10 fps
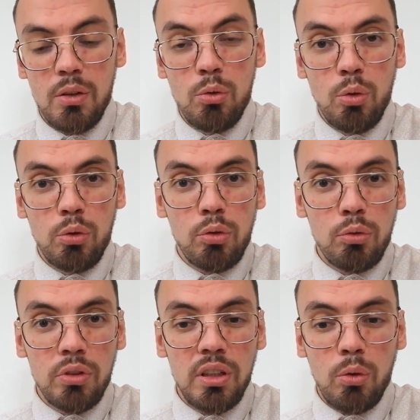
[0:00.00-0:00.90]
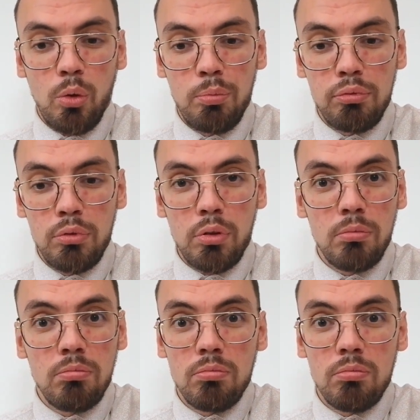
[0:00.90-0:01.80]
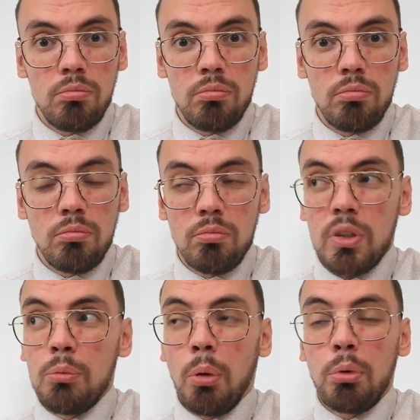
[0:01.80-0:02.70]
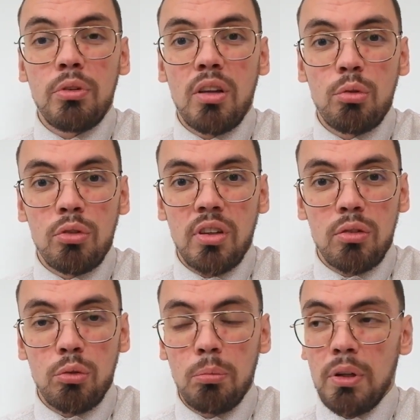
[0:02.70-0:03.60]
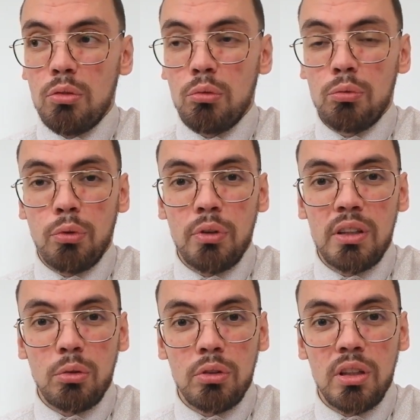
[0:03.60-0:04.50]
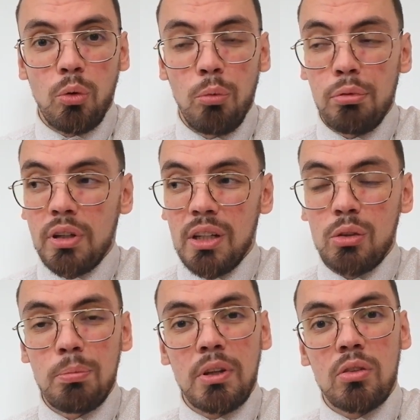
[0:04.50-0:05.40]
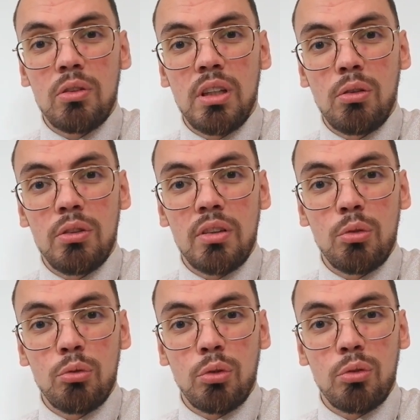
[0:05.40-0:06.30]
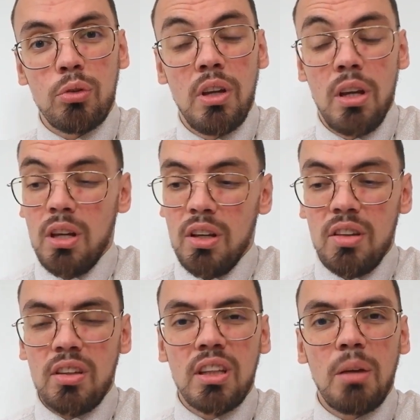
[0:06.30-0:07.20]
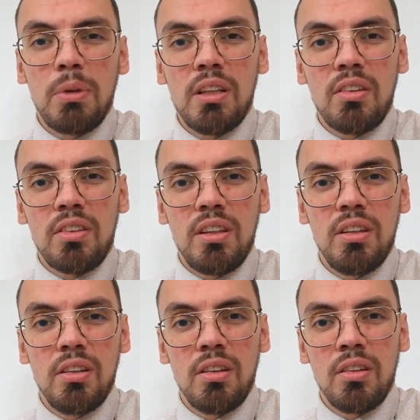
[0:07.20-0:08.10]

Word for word: D'autres sont des héros pour des membres d'associations, ben, vont être des héros pour quelques personnes qui connaissent autour d'eux, et c'est très bien ainsi.